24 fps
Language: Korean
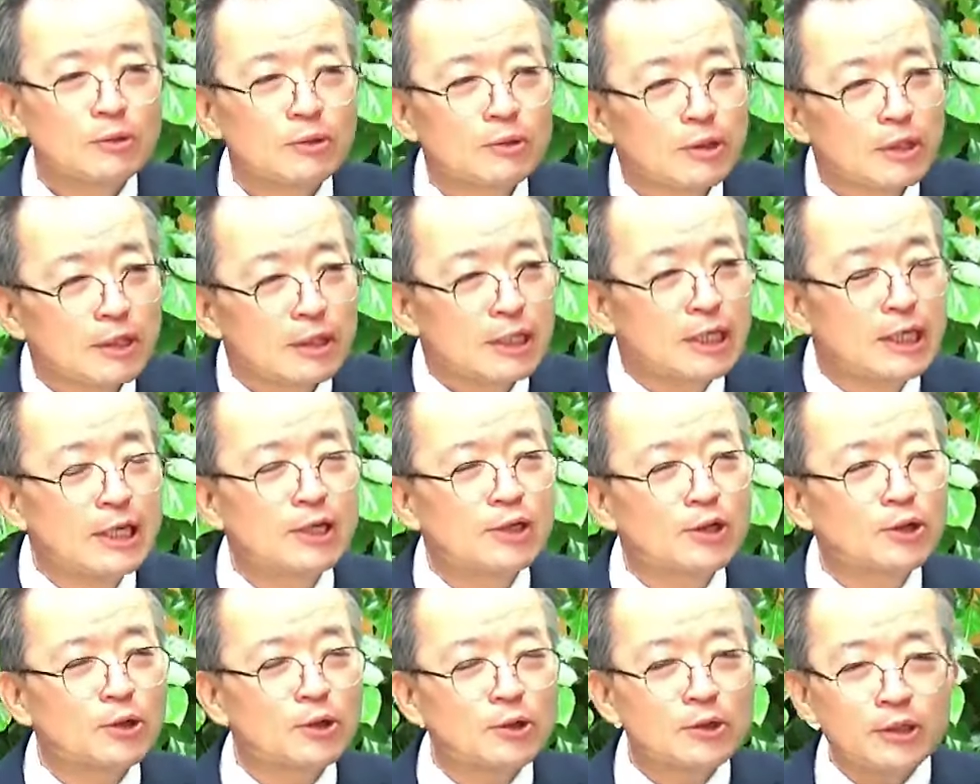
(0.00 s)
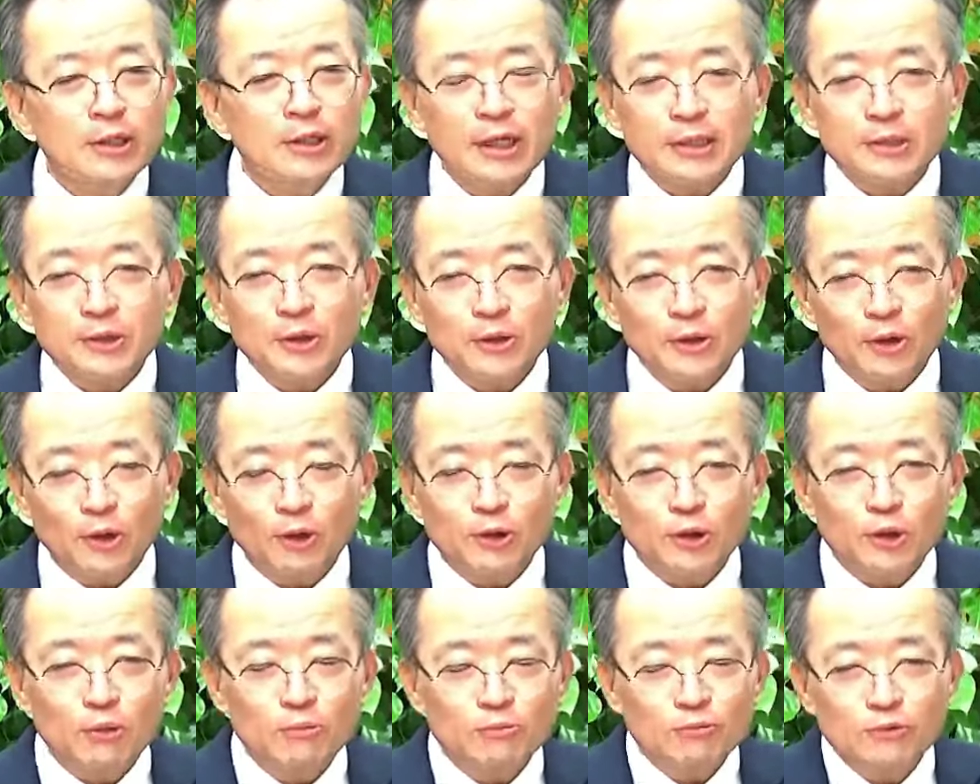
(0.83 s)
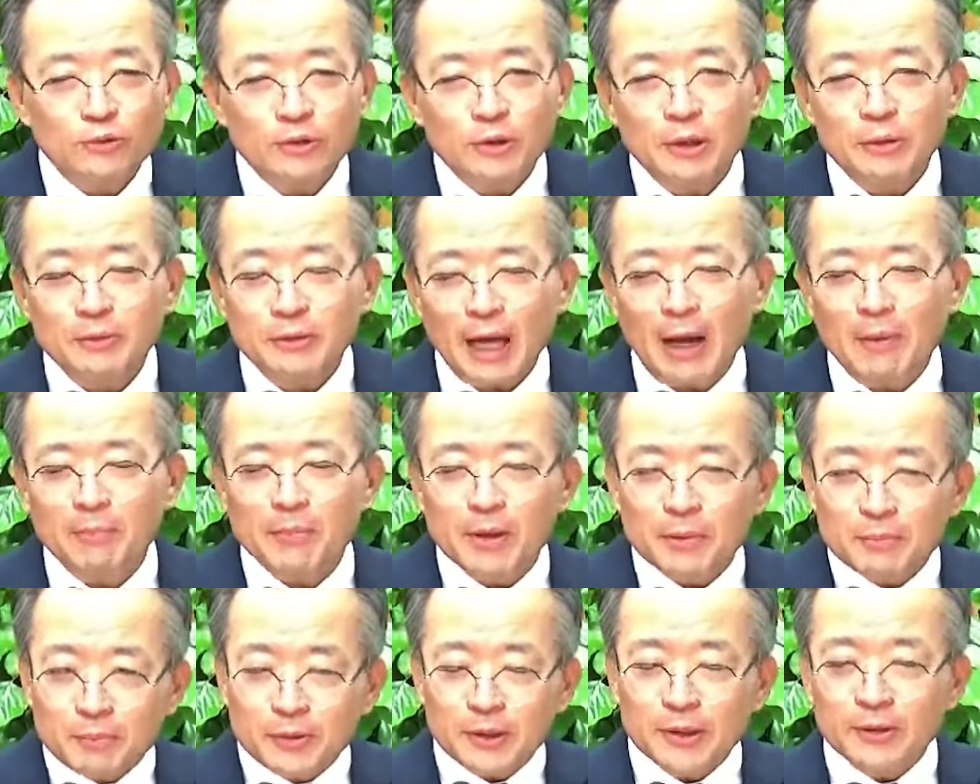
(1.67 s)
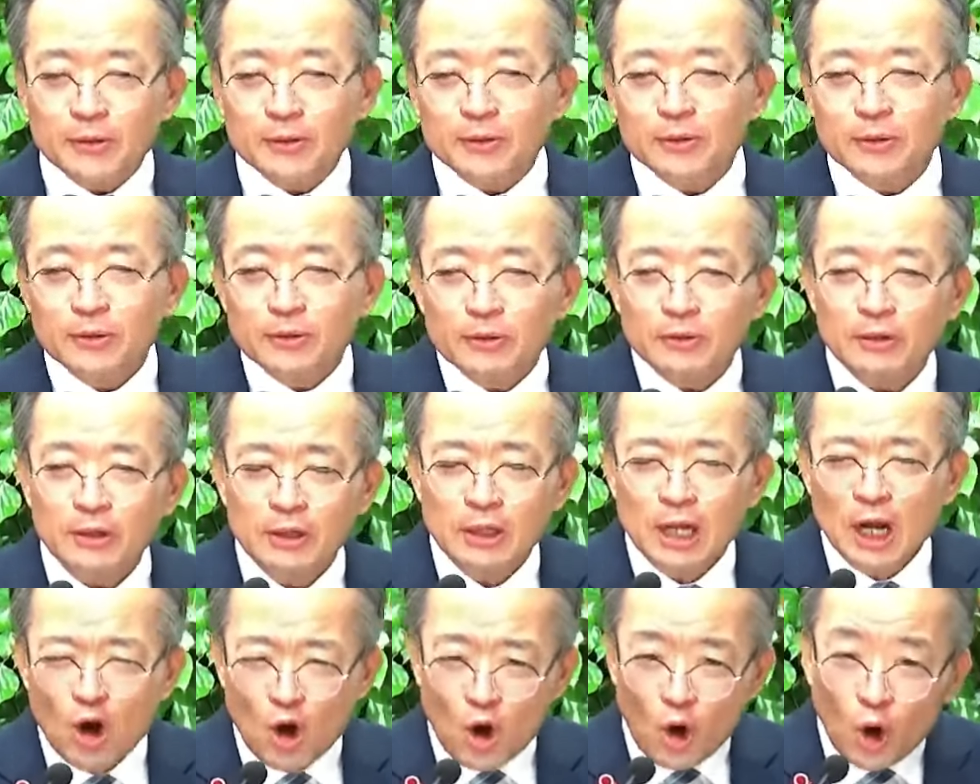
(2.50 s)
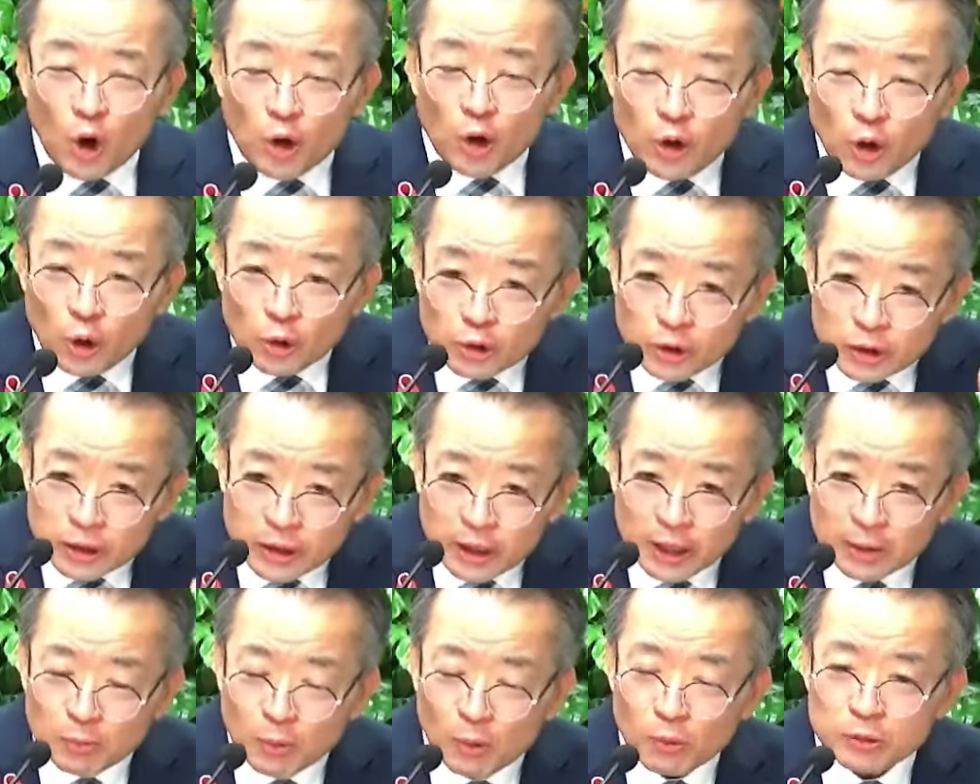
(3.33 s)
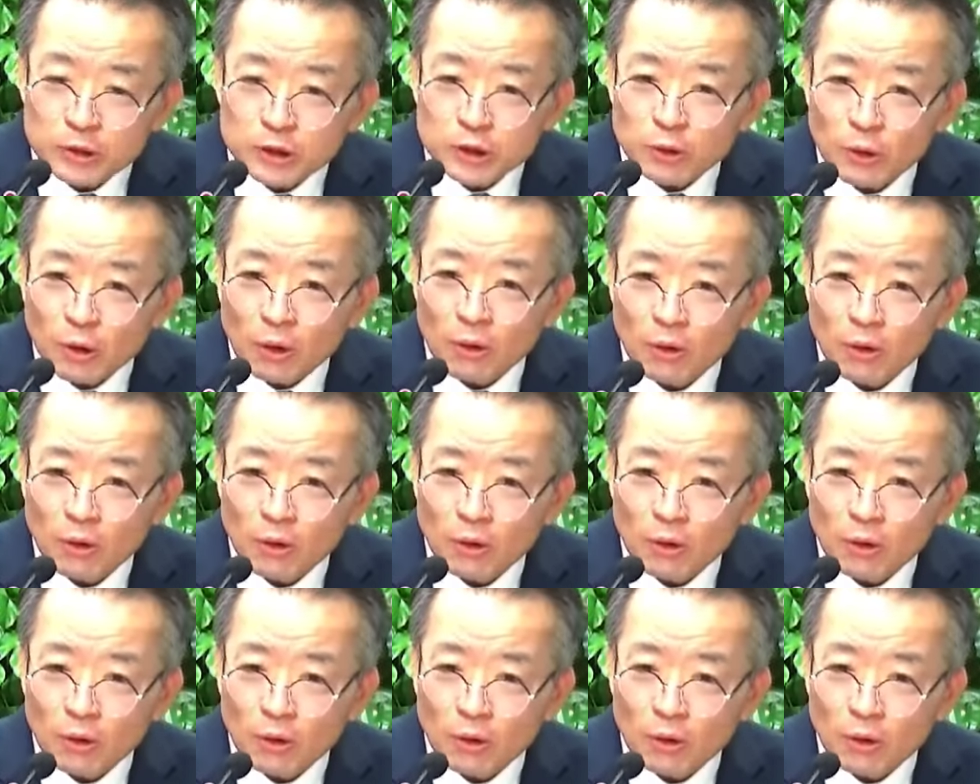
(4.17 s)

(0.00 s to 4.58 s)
길거리에서 여성분들이 담배 피는 거는 어렵게 보죠.